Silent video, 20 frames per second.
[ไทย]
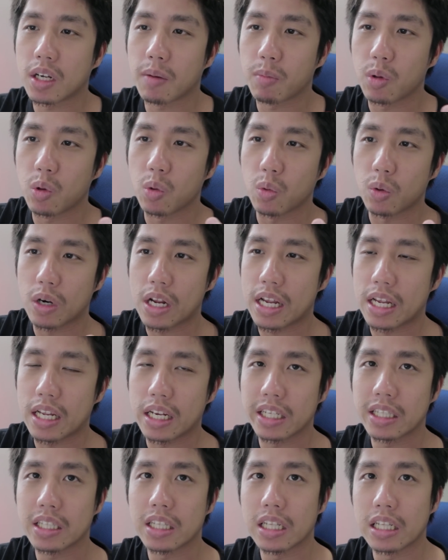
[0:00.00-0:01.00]
กับอยู่ใน
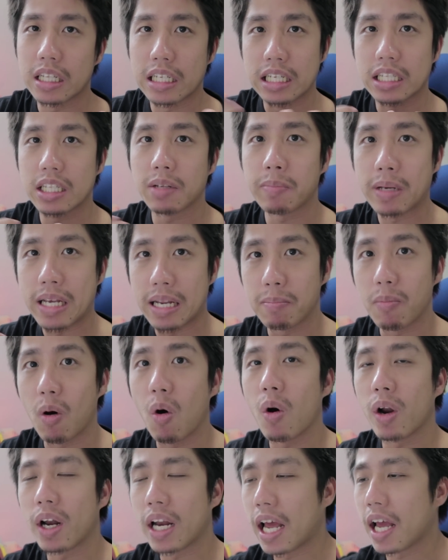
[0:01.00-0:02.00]
เรือสปีด
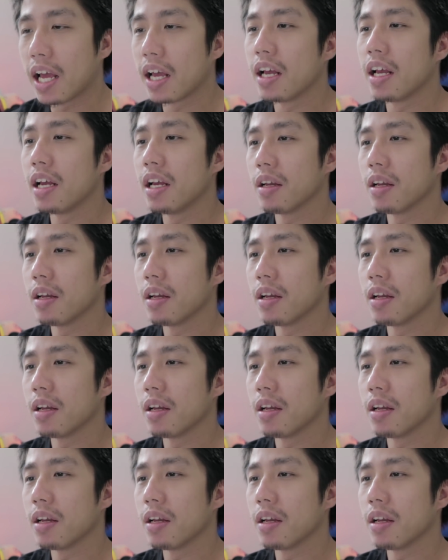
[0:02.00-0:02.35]
โบ๊ทนะ